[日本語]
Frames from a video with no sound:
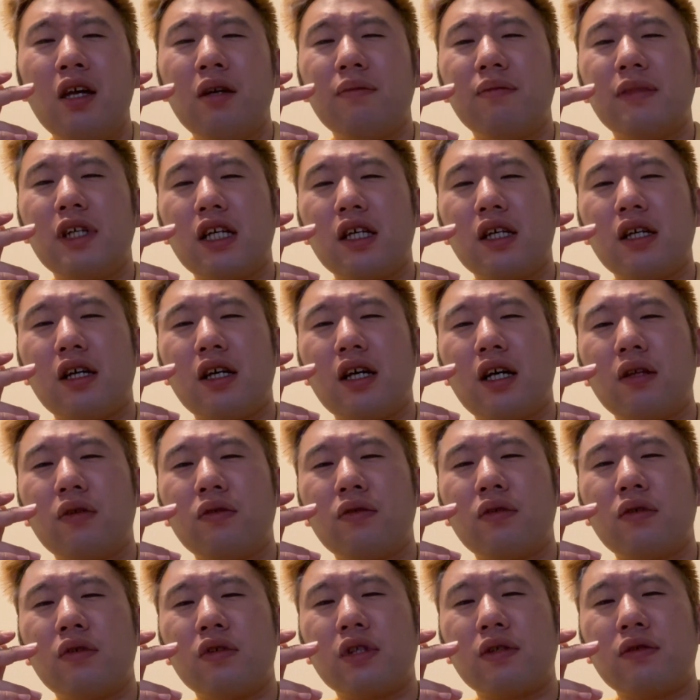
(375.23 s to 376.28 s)
まあ、あ
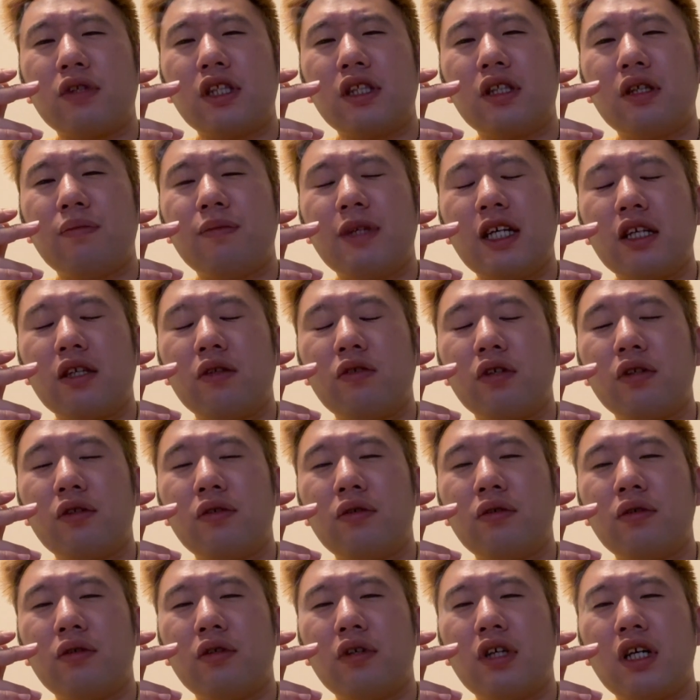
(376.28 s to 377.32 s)
のそういったまあいろい
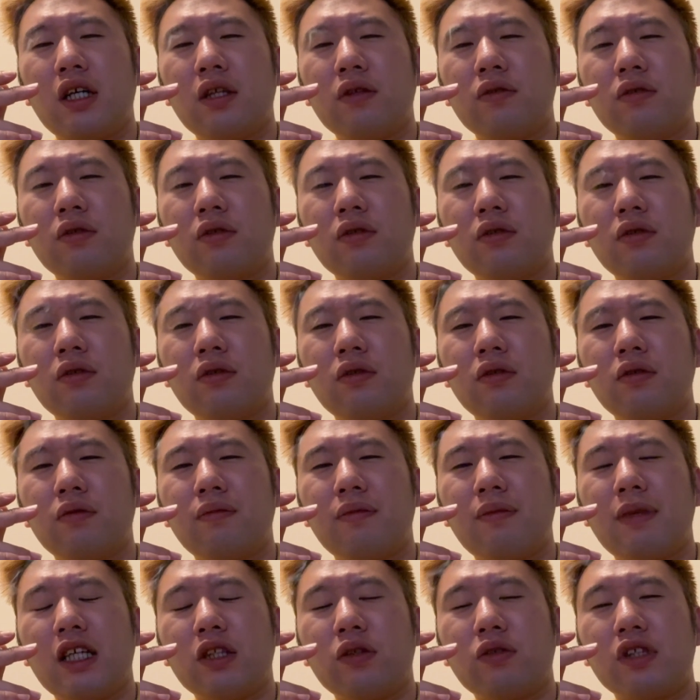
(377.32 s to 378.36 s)
ろ、あの
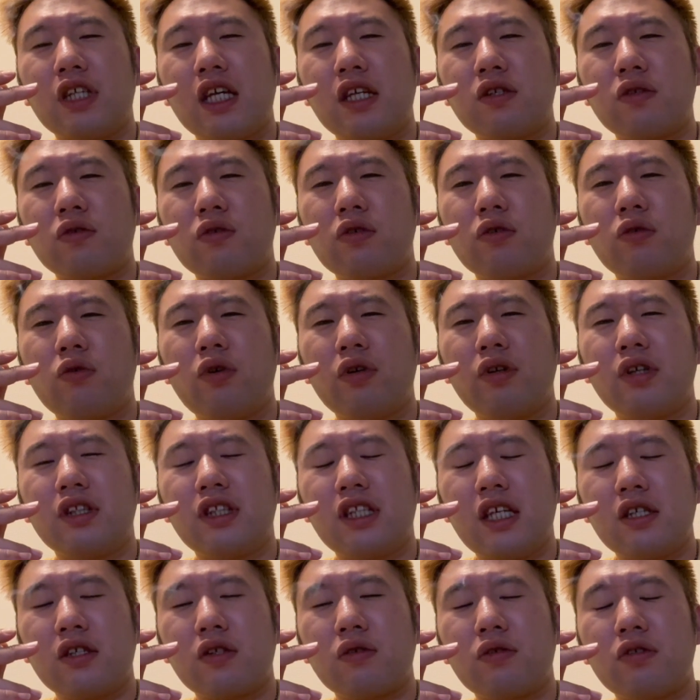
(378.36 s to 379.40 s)
まあ、あと転職後
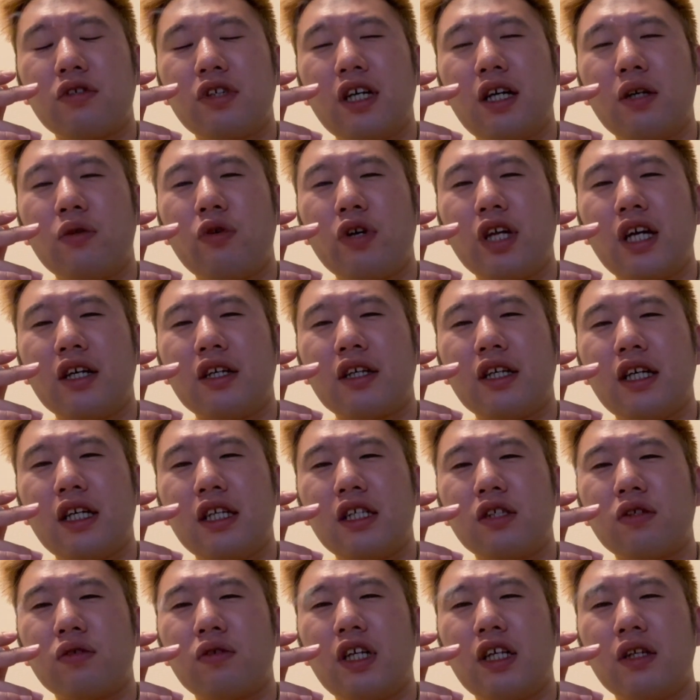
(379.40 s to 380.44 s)
転職が500回以
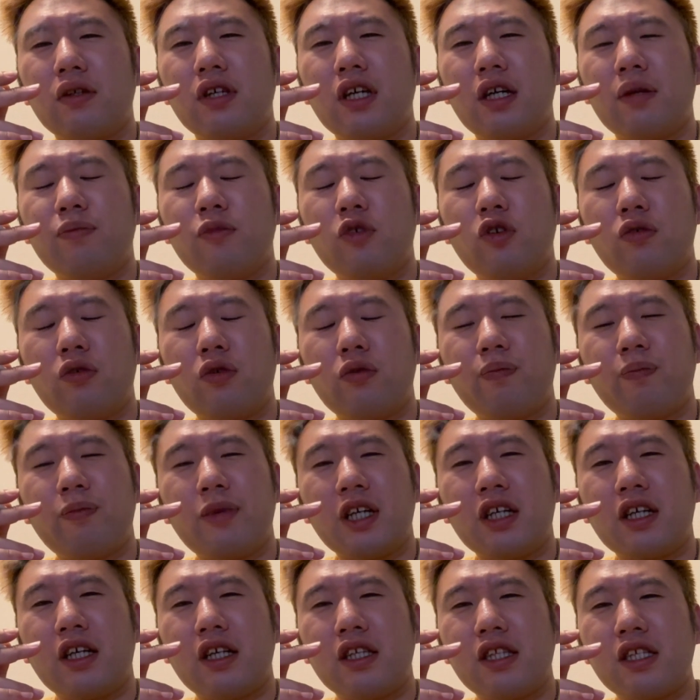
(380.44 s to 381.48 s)
上あるもう
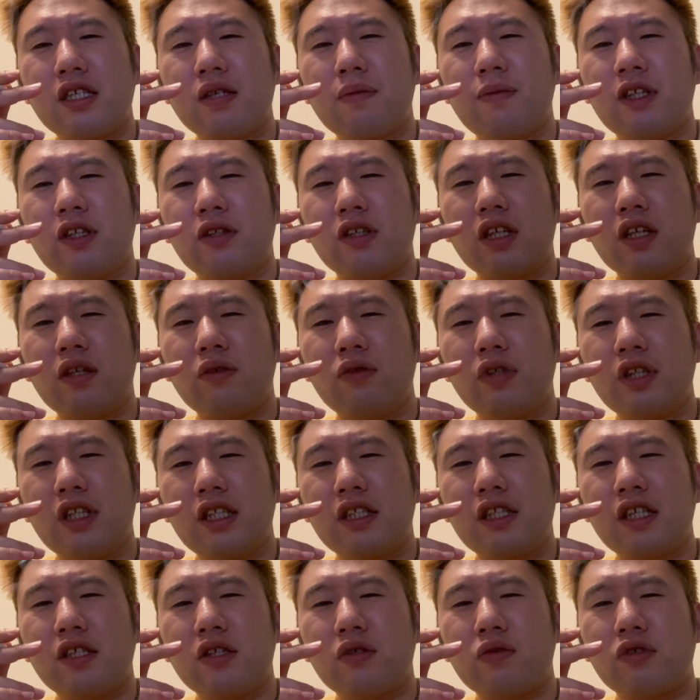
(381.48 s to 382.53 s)
600回に迫る勢いで
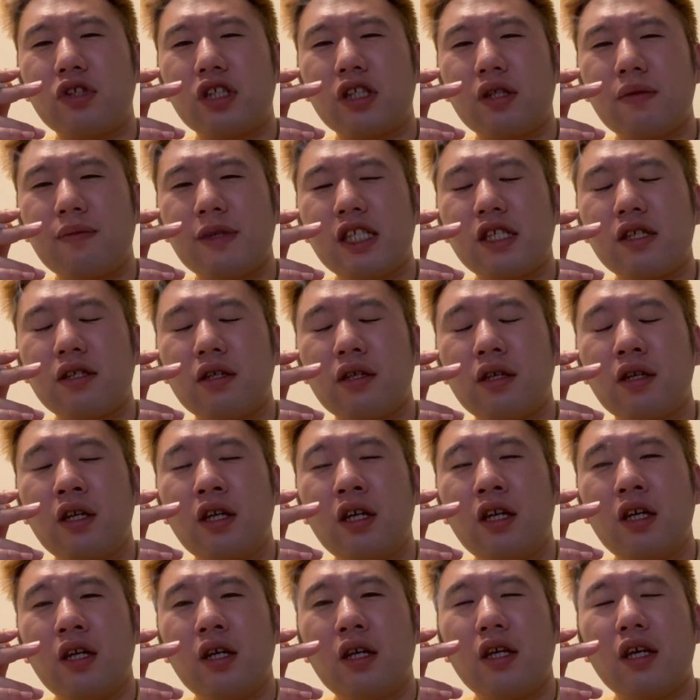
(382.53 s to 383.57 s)
転職してます、
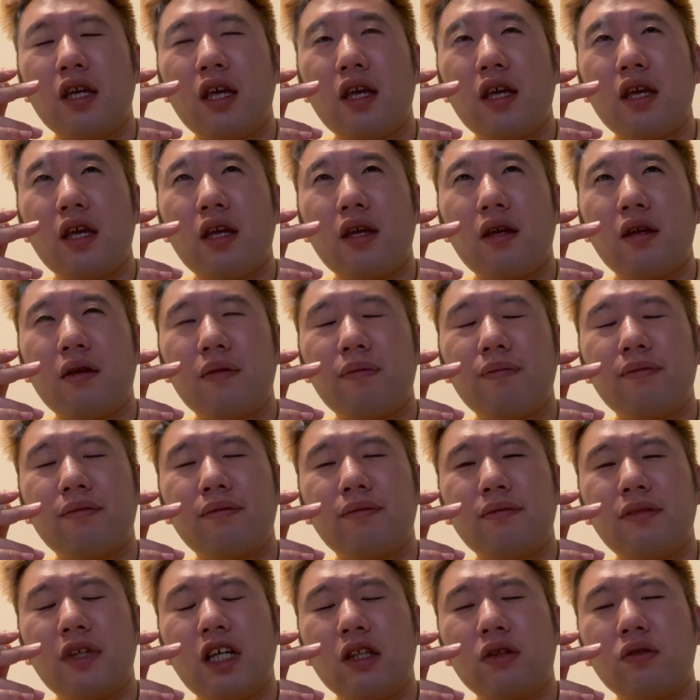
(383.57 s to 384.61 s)

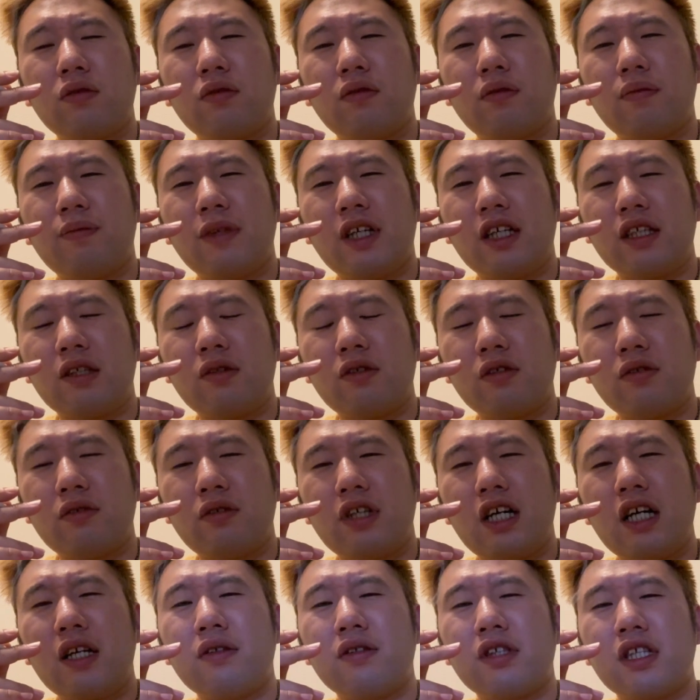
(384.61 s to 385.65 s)
えー、あと、まあ、いろいろ
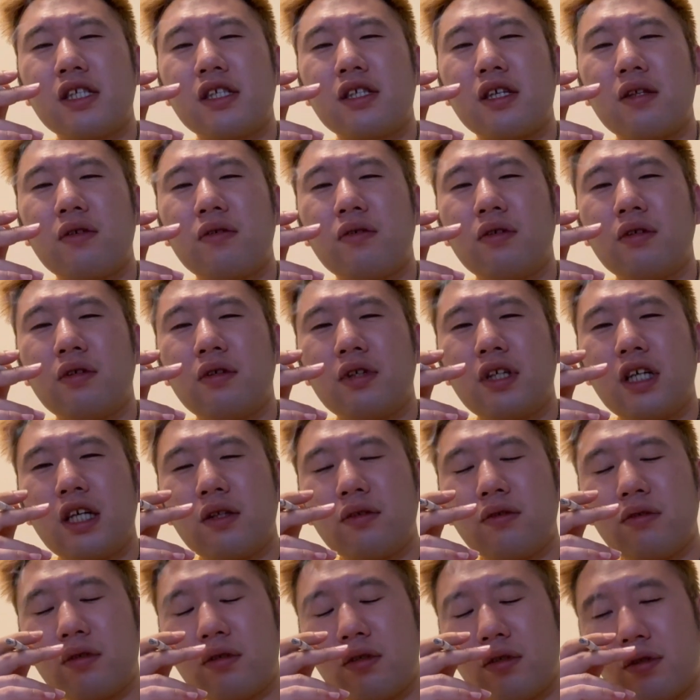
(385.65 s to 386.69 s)
あるんですけど、あ
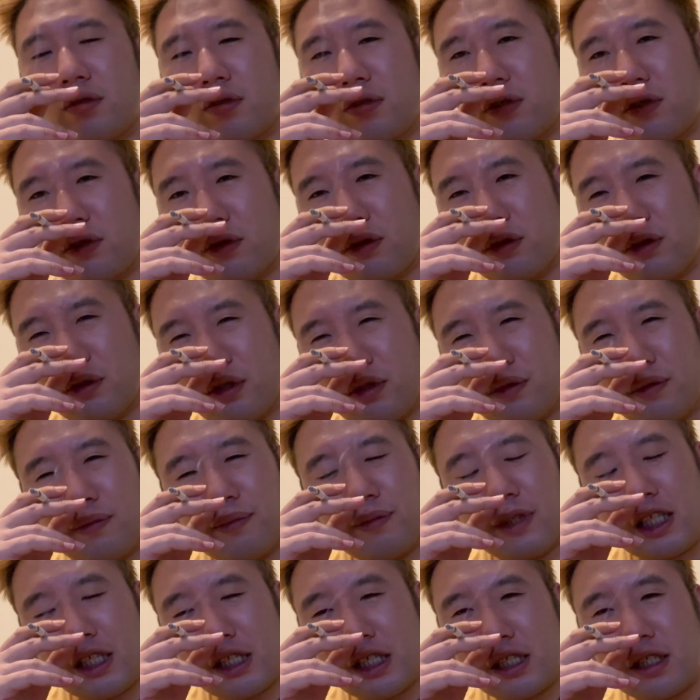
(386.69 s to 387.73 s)
の苦労
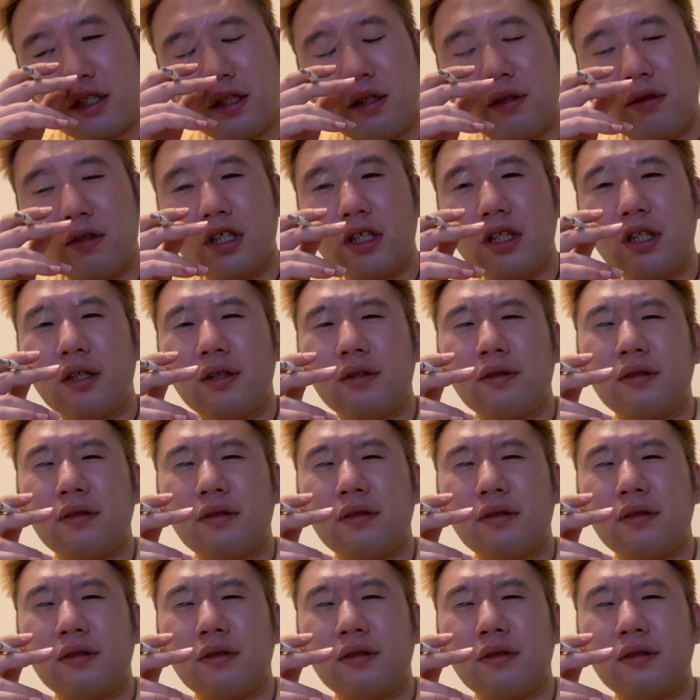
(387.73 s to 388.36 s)
話っていうか